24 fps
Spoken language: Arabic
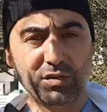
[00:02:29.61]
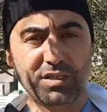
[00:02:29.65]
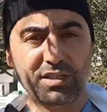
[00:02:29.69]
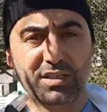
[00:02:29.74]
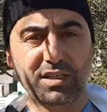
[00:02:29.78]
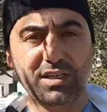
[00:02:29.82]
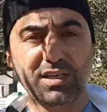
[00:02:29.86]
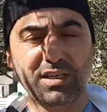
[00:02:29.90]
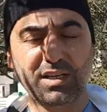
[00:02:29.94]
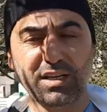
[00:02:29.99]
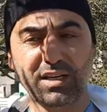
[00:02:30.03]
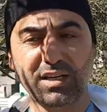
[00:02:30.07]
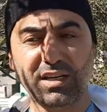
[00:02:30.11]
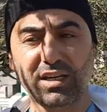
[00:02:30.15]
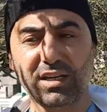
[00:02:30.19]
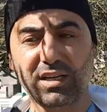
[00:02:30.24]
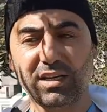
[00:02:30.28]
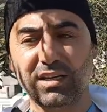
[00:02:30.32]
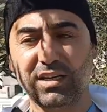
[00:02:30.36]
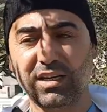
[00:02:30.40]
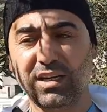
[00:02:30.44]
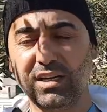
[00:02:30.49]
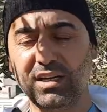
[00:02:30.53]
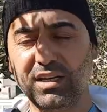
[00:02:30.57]
السكري
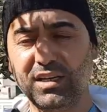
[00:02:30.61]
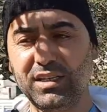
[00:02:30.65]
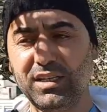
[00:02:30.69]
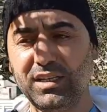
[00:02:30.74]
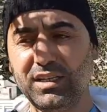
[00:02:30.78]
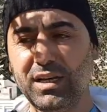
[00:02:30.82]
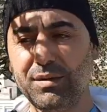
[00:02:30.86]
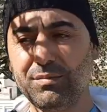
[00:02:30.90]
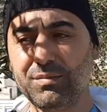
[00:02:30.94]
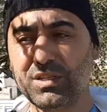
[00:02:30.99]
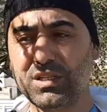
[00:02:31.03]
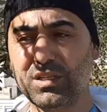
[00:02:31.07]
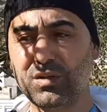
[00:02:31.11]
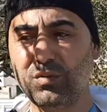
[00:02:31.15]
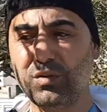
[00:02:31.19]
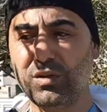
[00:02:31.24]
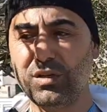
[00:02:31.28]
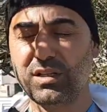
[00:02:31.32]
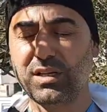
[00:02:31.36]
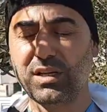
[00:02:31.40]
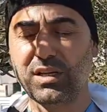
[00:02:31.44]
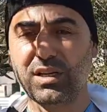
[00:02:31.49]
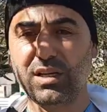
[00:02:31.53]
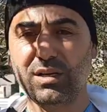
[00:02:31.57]
قلنا هلا نحن عم
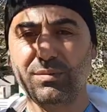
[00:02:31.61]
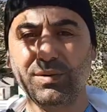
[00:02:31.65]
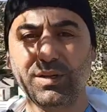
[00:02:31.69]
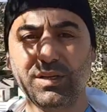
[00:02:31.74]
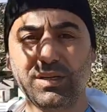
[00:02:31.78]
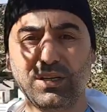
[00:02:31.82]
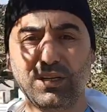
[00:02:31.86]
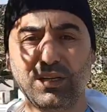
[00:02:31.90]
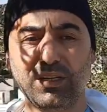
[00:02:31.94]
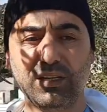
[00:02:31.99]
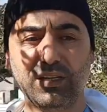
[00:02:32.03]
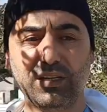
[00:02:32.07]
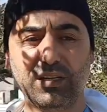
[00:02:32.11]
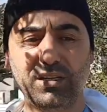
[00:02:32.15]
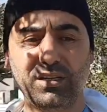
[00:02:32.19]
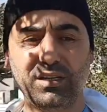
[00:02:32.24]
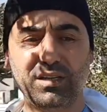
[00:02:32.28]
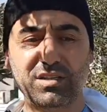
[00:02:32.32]
نسوي تقريبا آه،